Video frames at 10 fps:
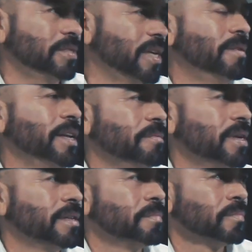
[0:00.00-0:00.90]
estaba libre.
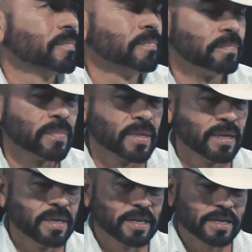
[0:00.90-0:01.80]
Ah, ajá.
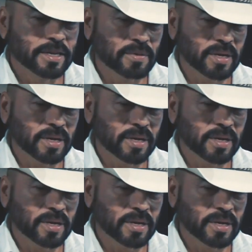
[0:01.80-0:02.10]
Y yo